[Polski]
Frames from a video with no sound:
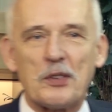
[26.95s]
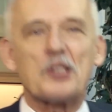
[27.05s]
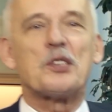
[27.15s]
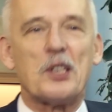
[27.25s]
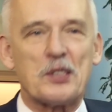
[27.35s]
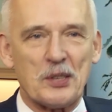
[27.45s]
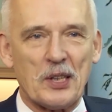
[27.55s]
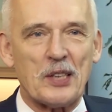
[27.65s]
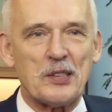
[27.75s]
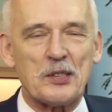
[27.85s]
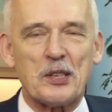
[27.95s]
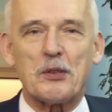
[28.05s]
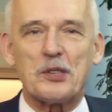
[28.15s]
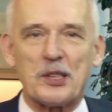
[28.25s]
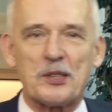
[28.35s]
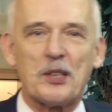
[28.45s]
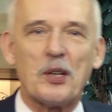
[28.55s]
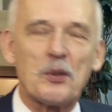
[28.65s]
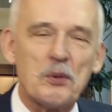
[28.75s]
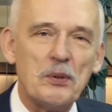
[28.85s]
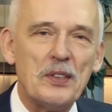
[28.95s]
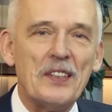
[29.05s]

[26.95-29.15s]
to też nie jest kanadyjski, tylko czeski na ogół.